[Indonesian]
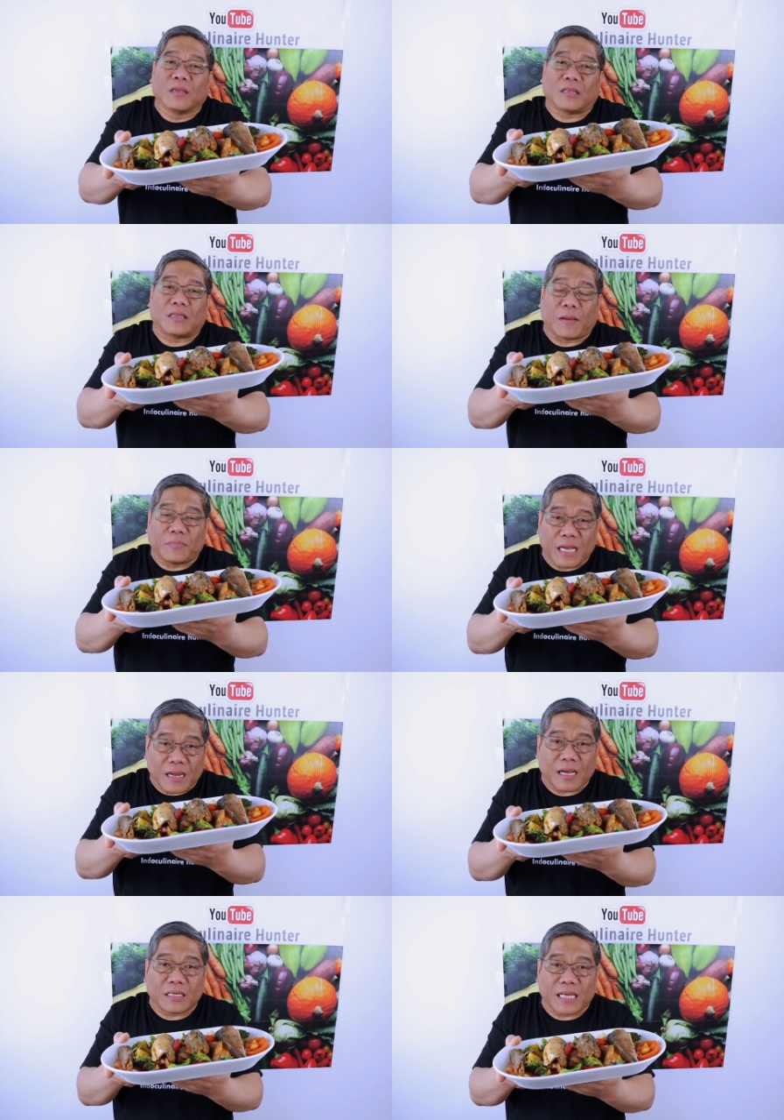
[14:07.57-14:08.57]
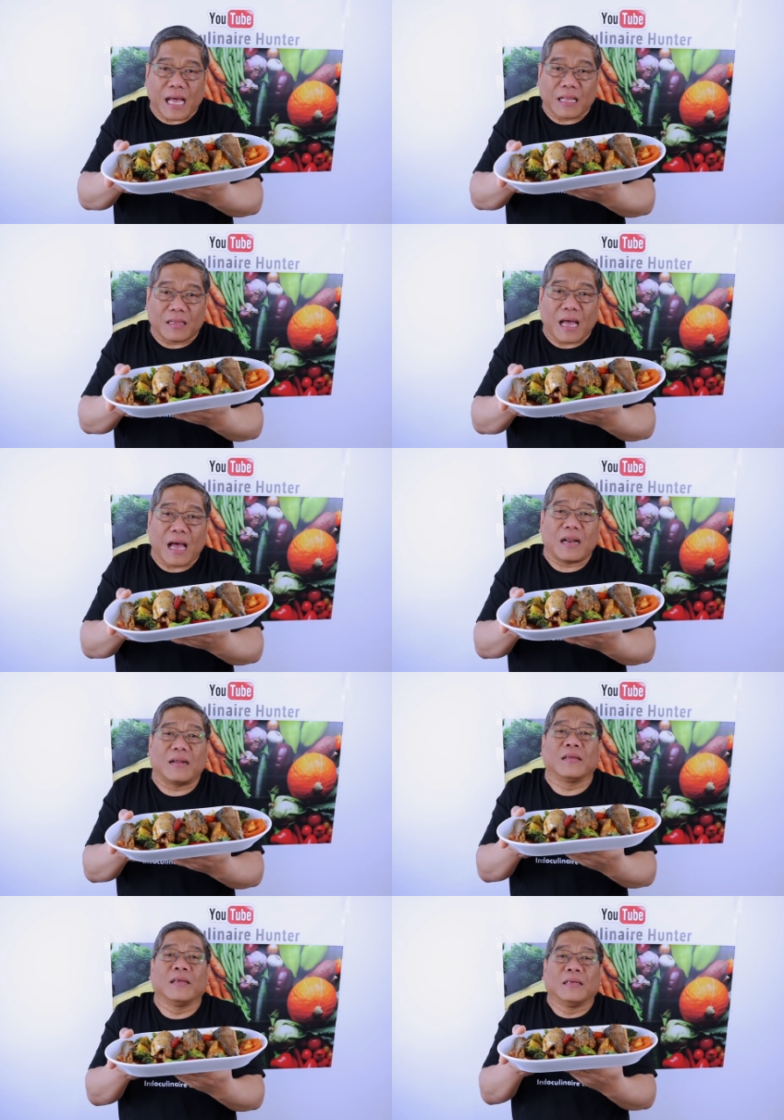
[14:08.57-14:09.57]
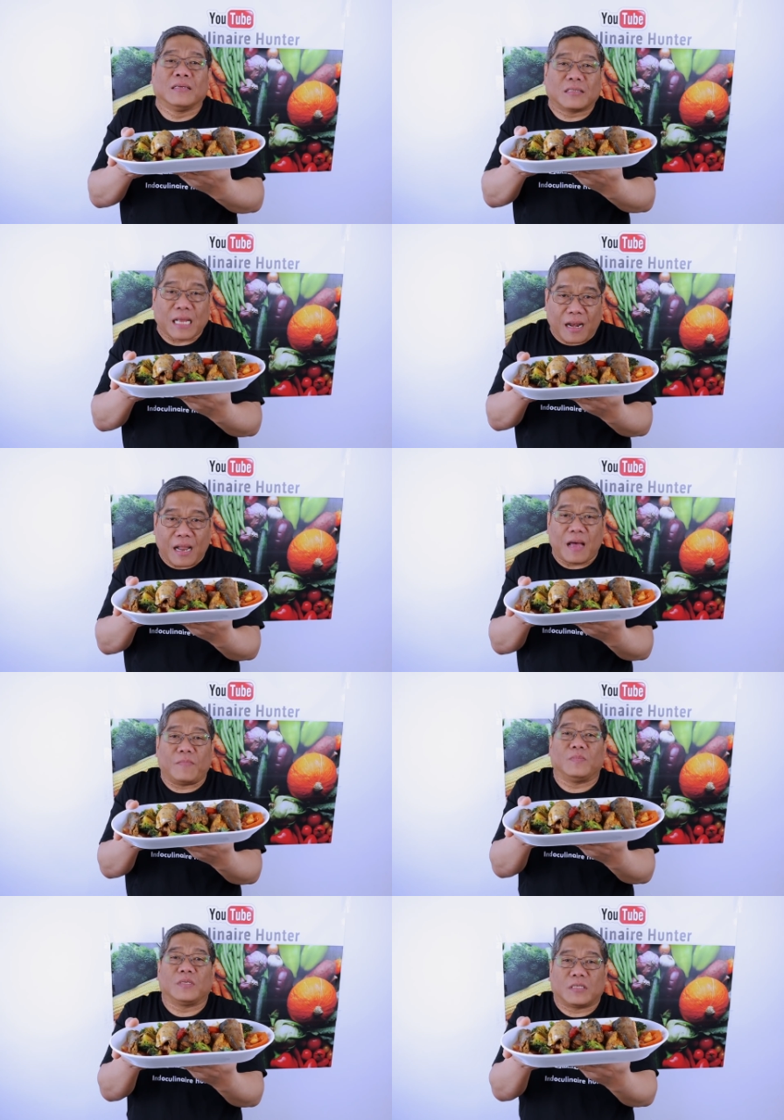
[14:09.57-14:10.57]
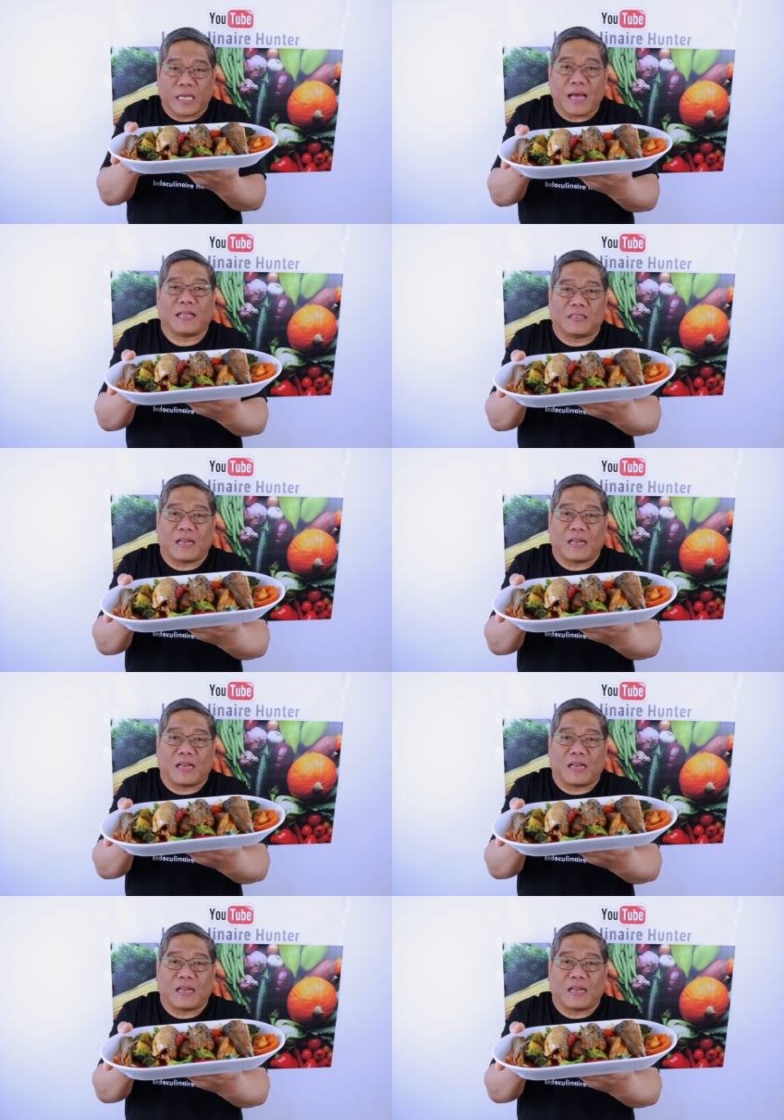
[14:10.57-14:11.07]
Tetap jaga kesehatan. Salam sehat